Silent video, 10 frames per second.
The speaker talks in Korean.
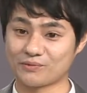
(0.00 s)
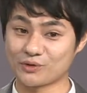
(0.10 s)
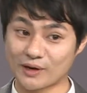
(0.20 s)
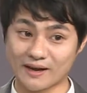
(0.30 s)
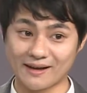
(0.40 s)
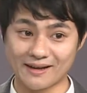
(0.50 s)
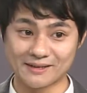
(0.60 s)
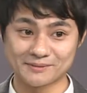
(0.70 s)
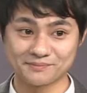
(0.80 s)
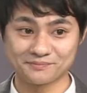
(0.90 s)
유레카?
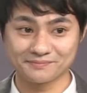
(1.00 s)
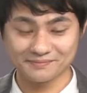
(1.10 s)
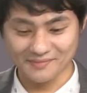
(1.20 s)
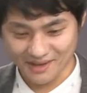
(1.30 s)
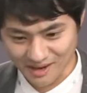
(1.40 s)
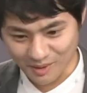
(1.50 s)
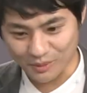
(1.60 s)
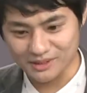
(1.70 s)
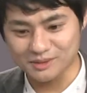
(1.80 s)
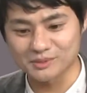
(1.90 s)

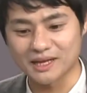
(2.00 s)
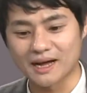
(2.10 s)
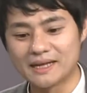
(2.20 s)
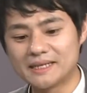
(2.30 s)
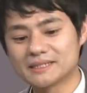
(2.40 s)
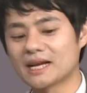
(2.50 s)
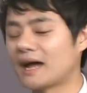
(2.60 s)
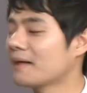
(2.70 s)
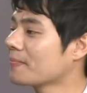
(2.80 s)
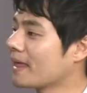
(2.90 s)
가보겠습니다. 자,